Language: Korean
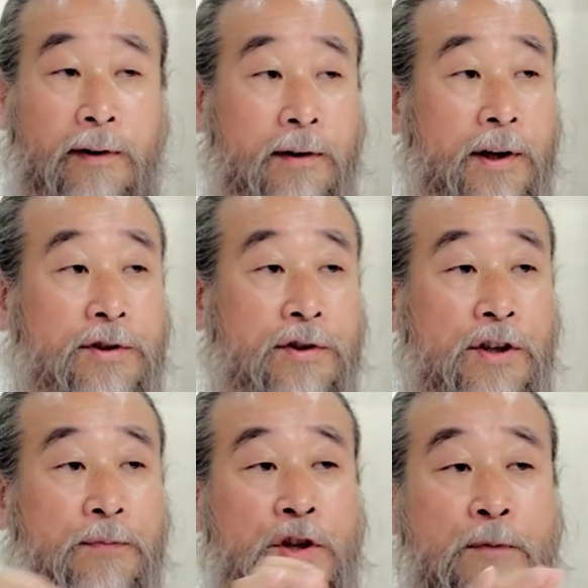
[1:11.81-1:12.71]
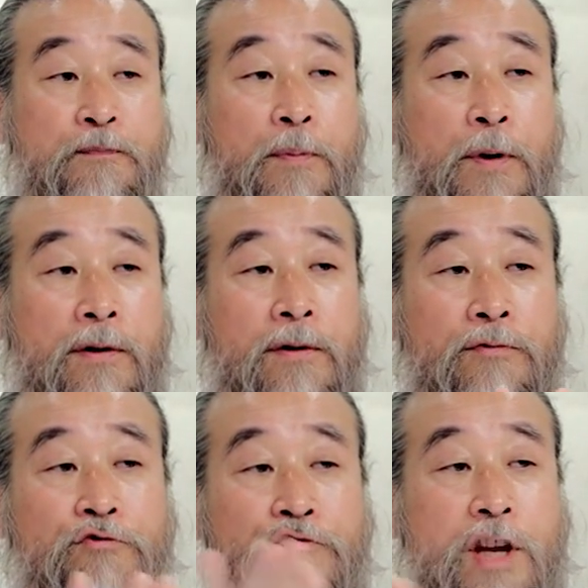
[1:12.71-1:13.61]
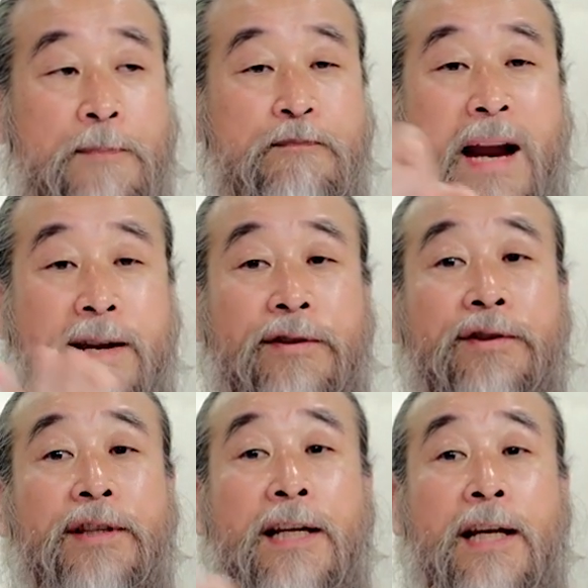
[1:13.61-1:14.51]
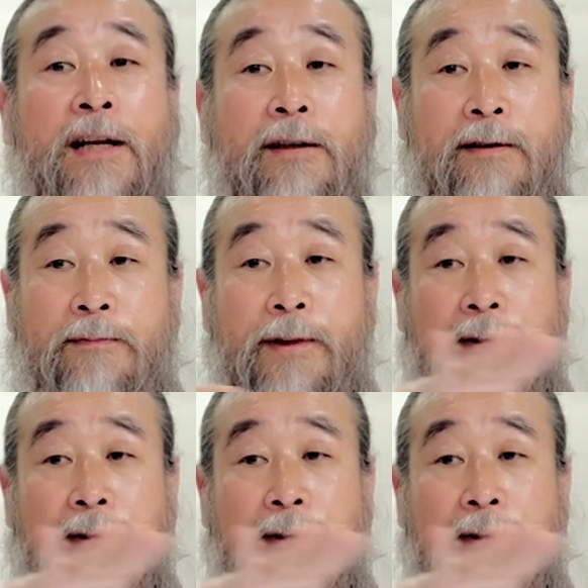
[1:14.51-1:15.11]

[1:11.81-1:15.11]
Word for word: 그래서 지금 정법을 주위에 빨리 전달하라는 겁니다.